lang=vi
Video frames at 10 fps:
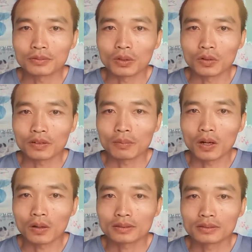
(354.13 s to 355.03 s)
chịu nổi phải
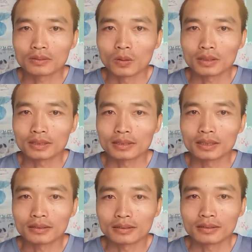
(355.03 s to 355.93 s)
bỏ cuộc giữa
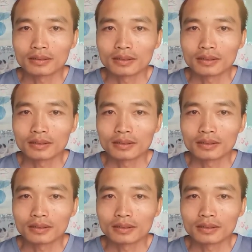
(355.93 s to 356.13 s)
chừng.